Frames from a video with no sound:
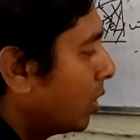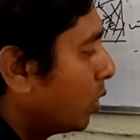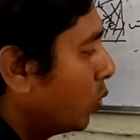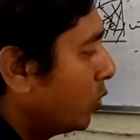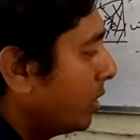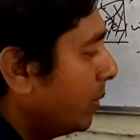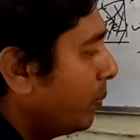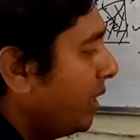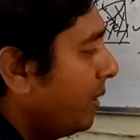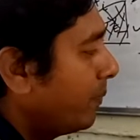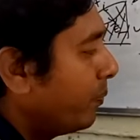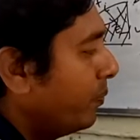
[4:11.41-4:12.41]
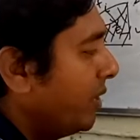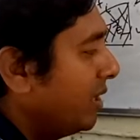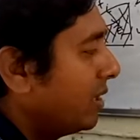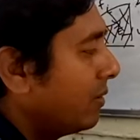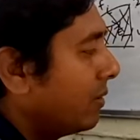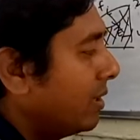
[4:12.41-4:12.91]
टू से बी बी
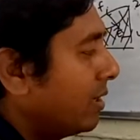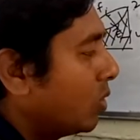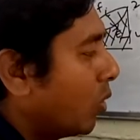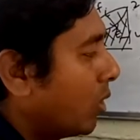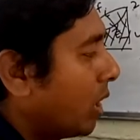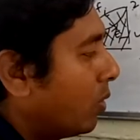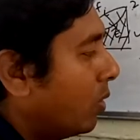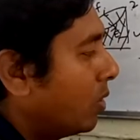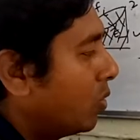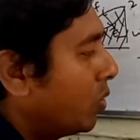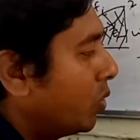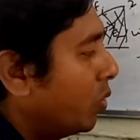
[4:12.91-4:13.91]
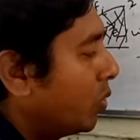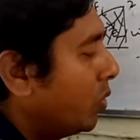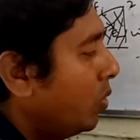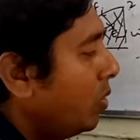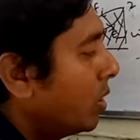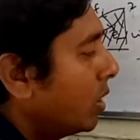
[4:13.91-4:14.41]
से वन इज नॉट इक्वल टू टू
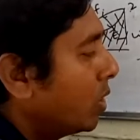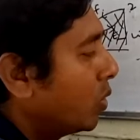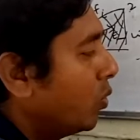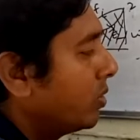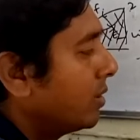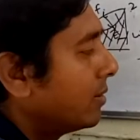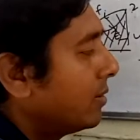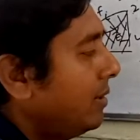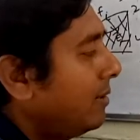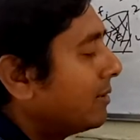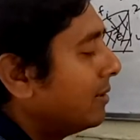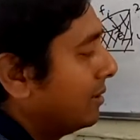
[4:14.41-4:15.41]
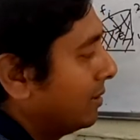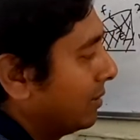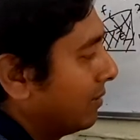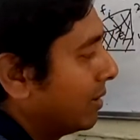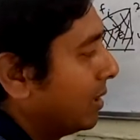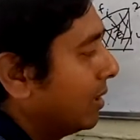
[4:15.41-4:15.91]
क्यू टू से सी सी से
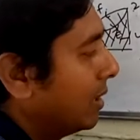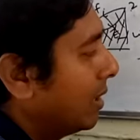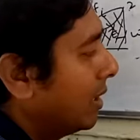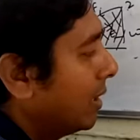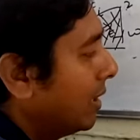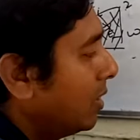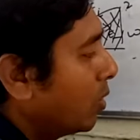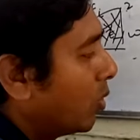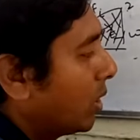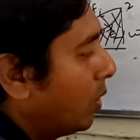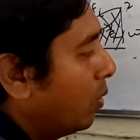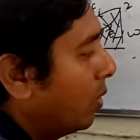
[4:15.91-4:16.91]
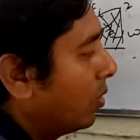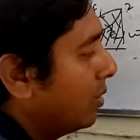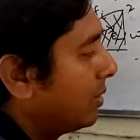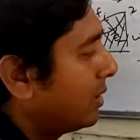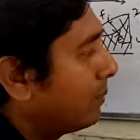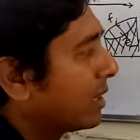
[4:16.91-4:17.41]
वन इज नॉट इक्वल टू
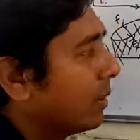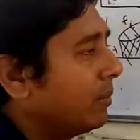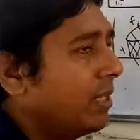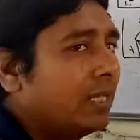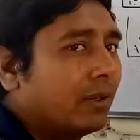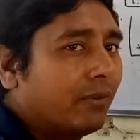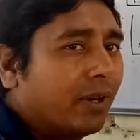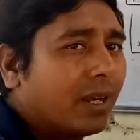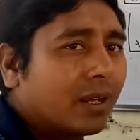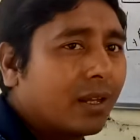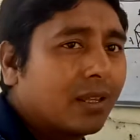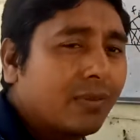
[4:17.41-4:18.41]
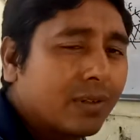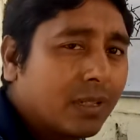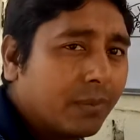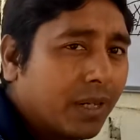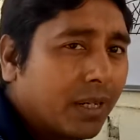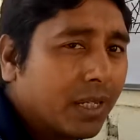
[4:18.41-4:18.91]
इसका मतलब ये जब वर्क ट्रांसफर
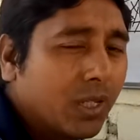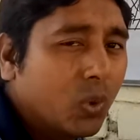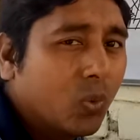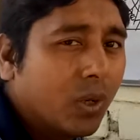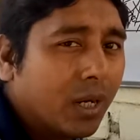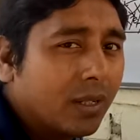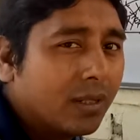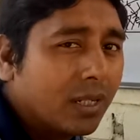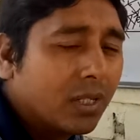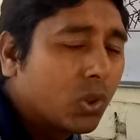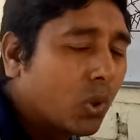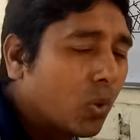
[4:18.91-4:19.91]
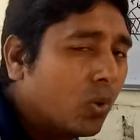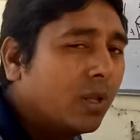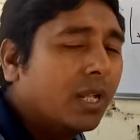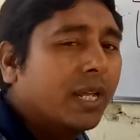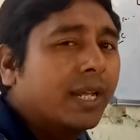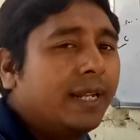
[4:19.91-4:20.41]
सम्मान नहीं हुआ तो
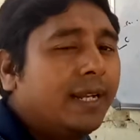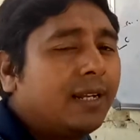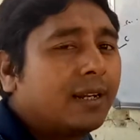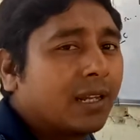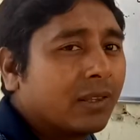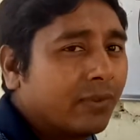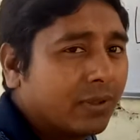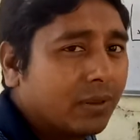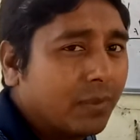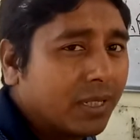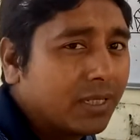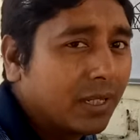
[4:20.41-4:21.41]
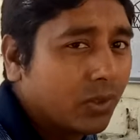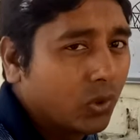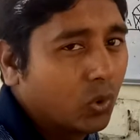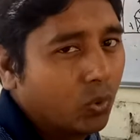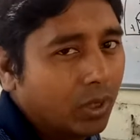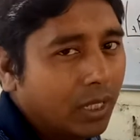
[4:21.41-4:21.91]
हीट ट्रांसफर सम्मान कैसे
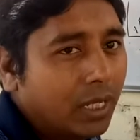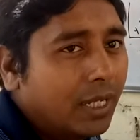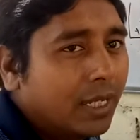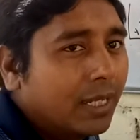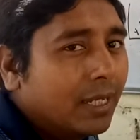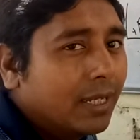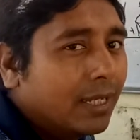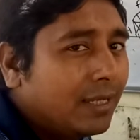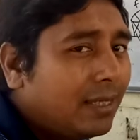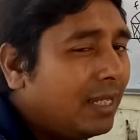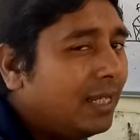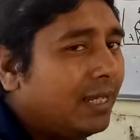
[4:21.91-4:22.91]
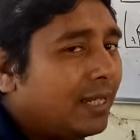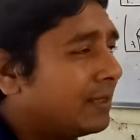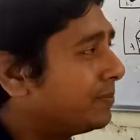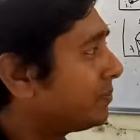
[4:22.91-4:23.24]
होगा इसलिए